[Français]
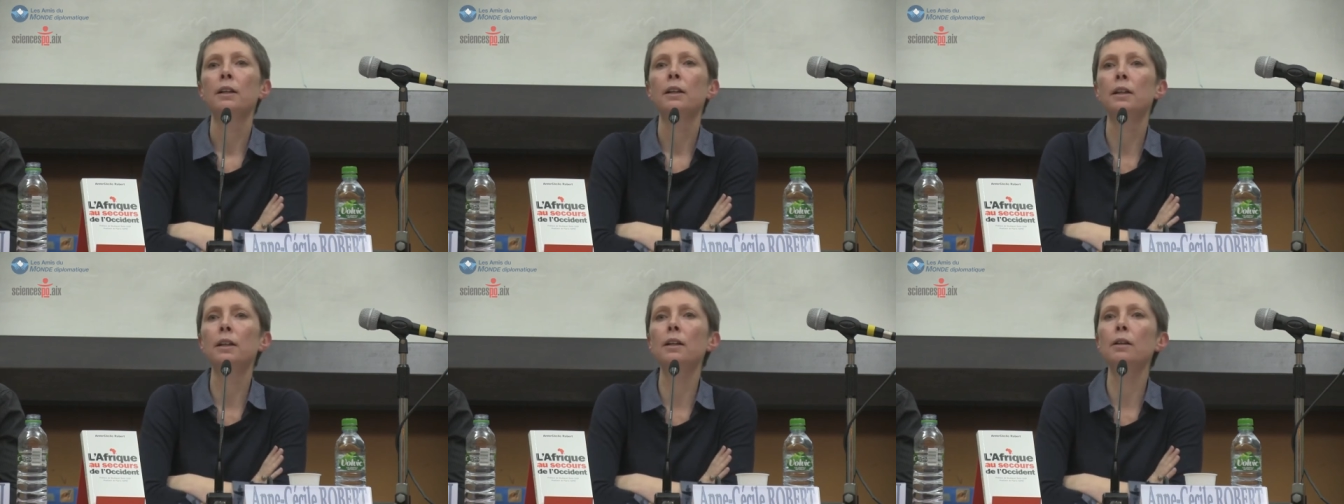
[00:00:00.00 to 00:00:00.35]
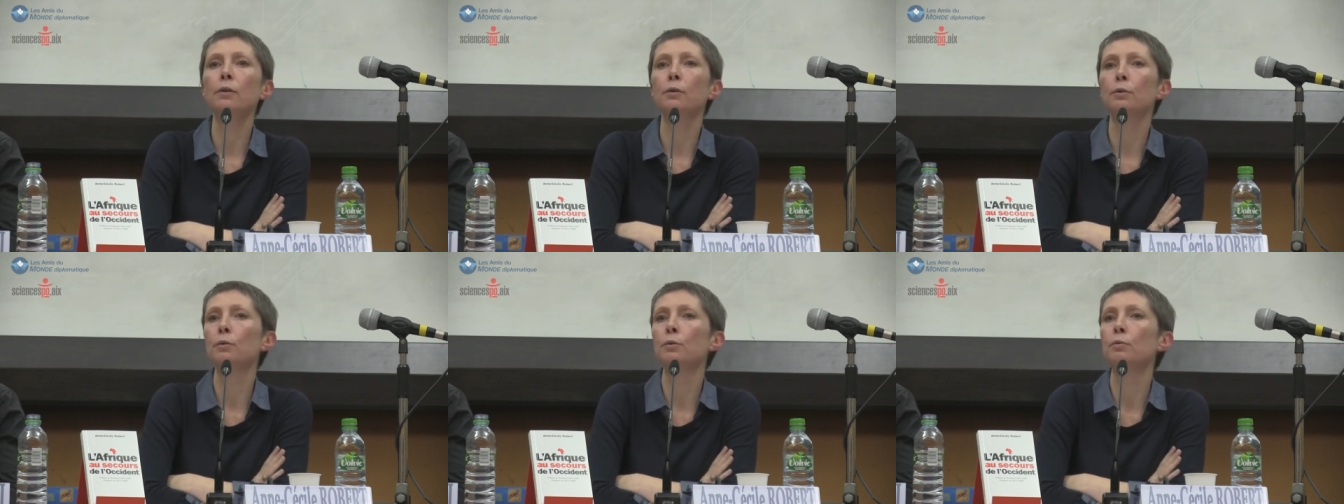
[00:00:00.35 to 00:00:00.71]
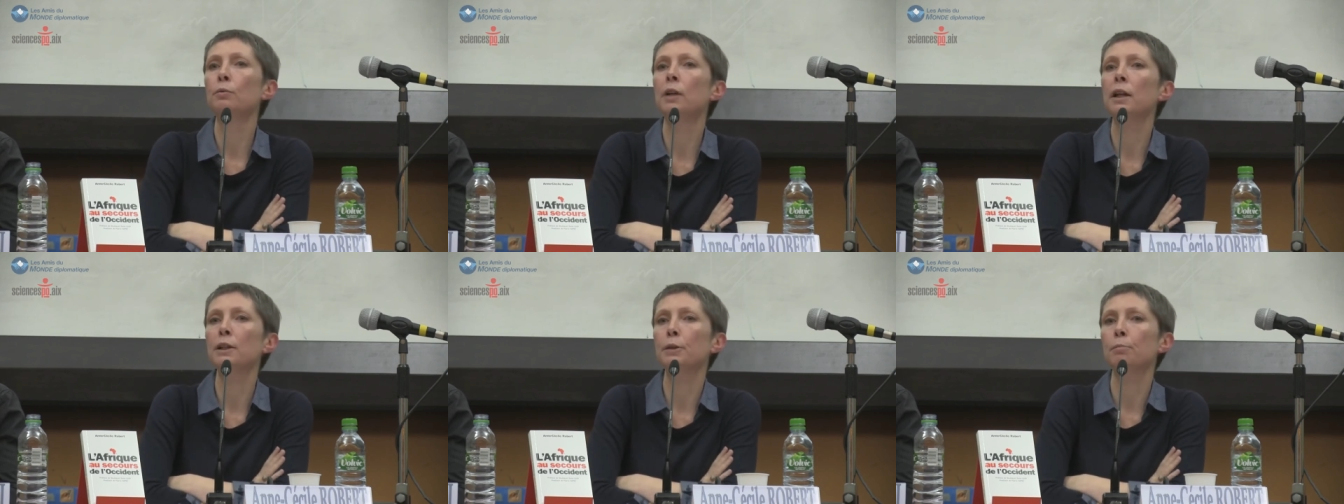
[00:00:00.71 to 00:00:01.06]
qui
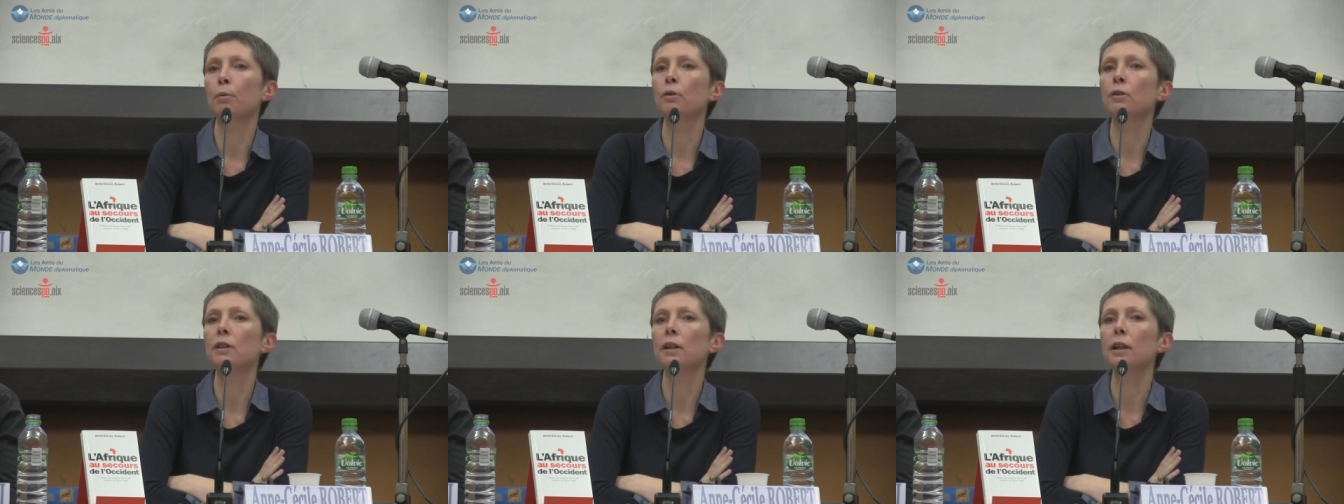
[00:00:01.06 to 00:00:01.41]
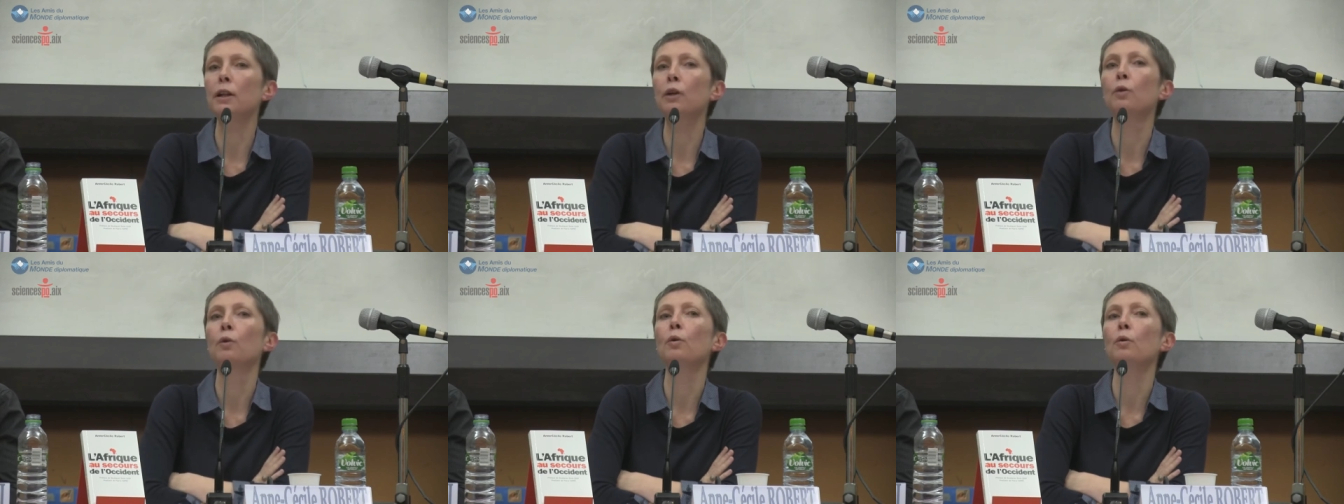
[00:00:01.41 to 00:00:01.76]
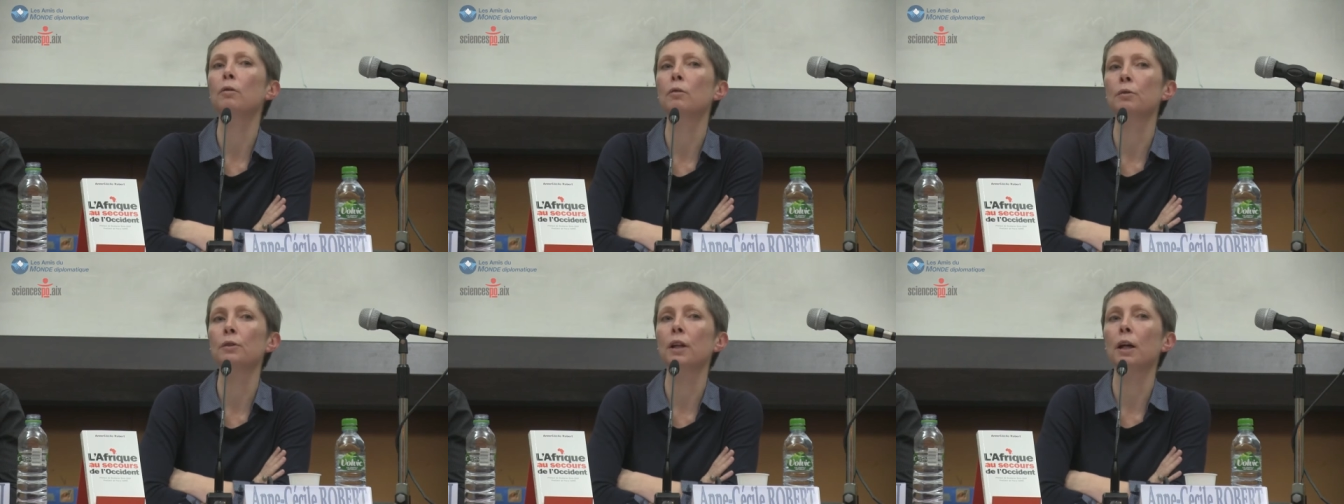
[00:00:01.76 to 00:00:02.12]
nous laisse penser que,
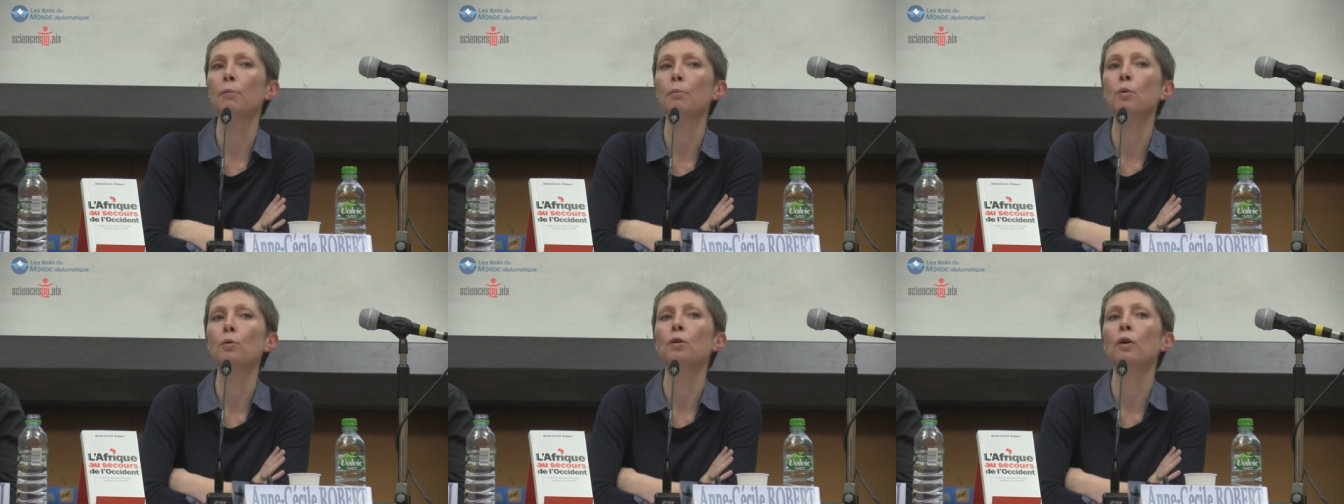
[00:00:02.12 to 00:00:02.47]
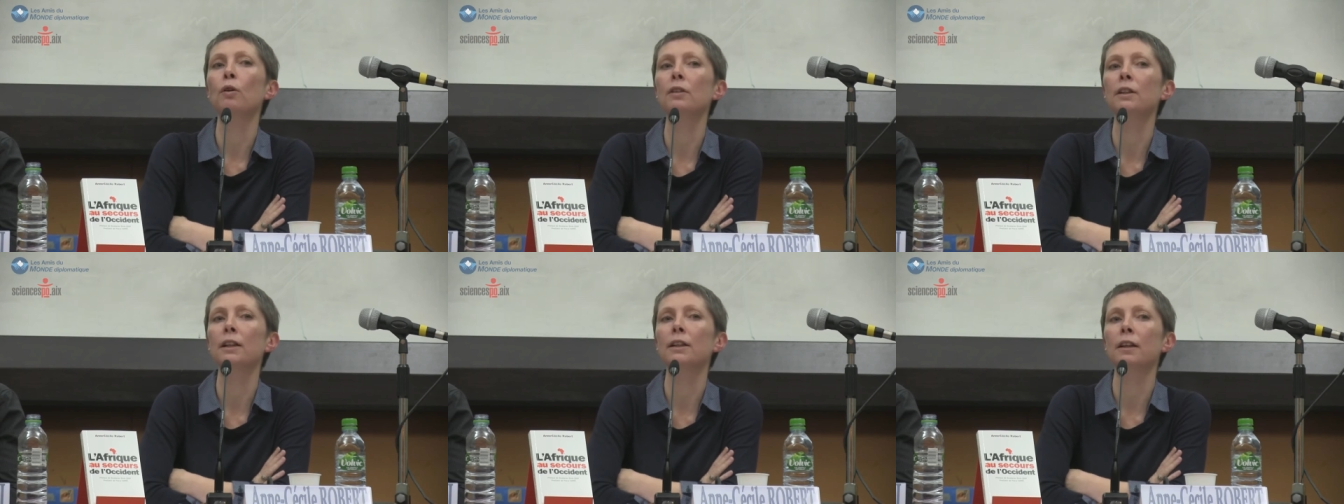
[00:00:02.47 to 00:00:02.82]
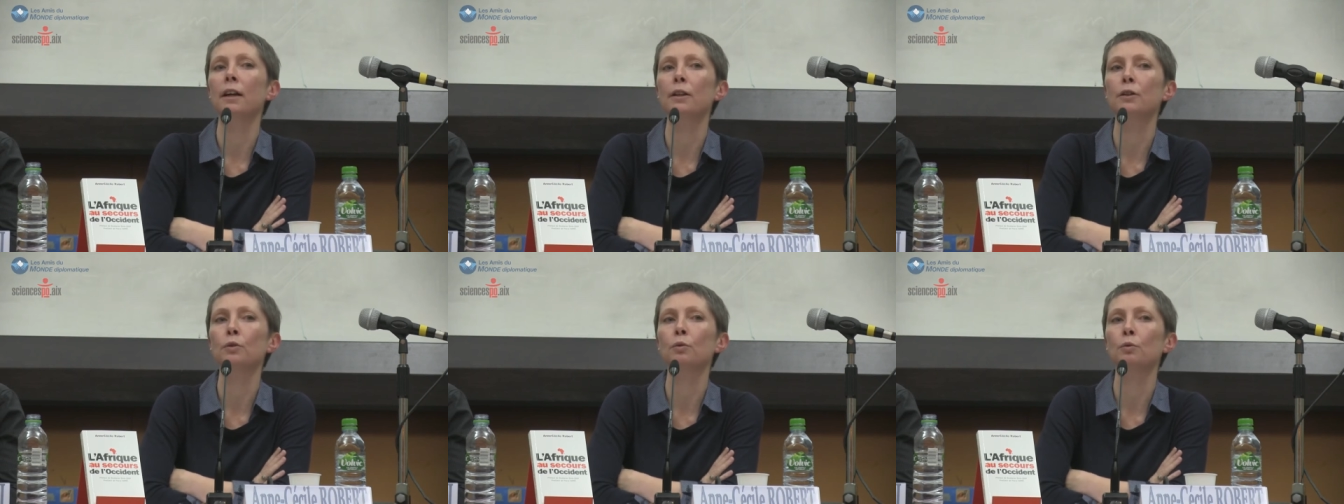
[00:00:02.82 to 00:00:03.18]
contrairement aux grandes
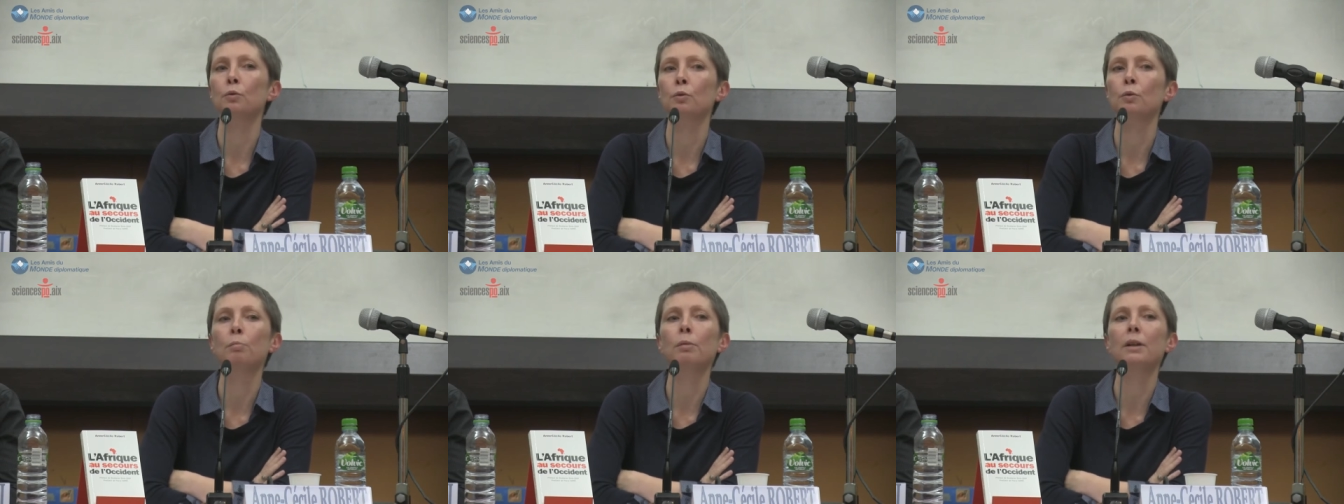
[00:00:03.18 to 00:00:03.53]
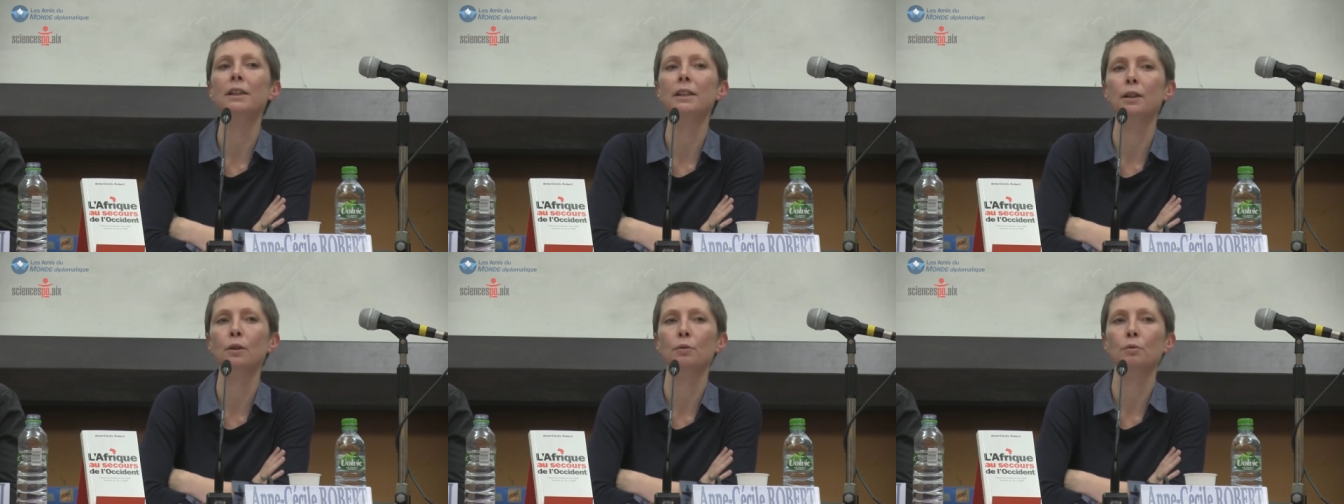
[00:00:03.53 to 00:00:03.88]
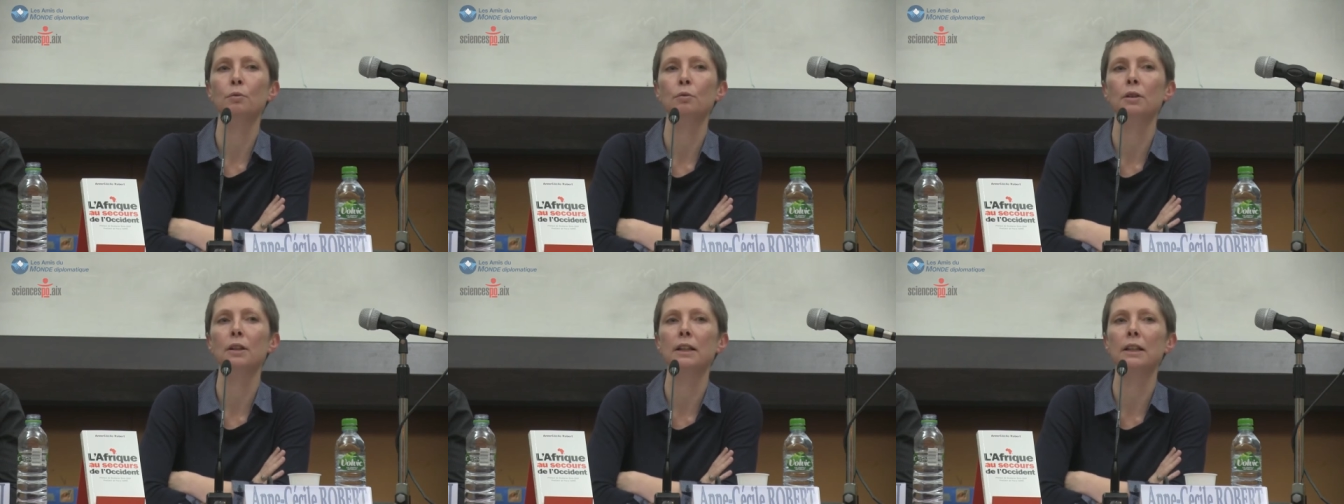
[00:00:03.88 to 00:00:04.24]
déclarations de nos présidents
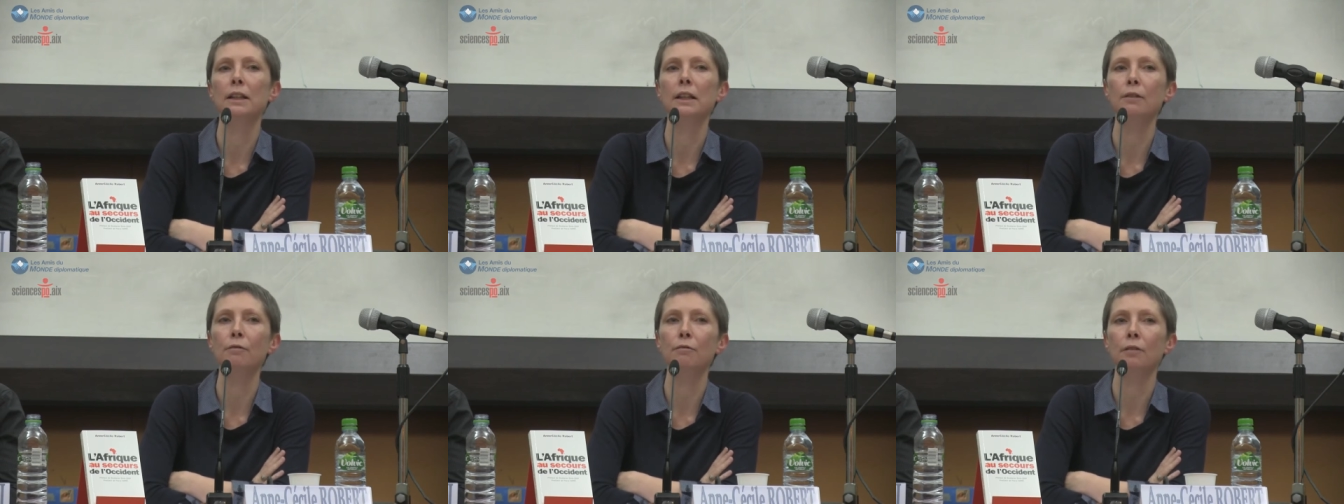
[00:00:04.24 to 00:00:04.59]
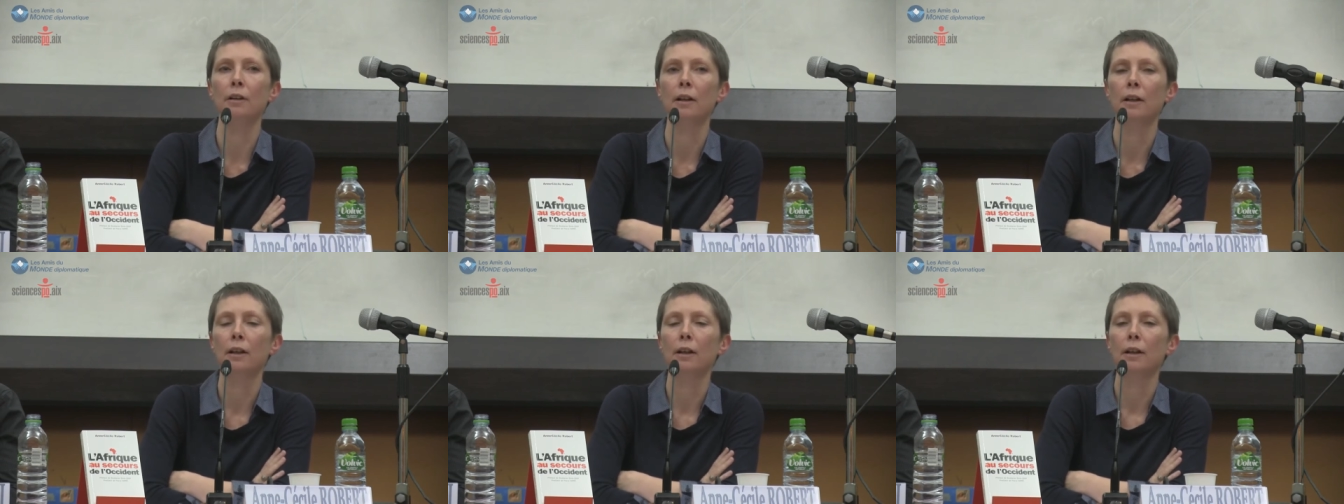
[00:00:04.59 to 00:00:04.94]
successifs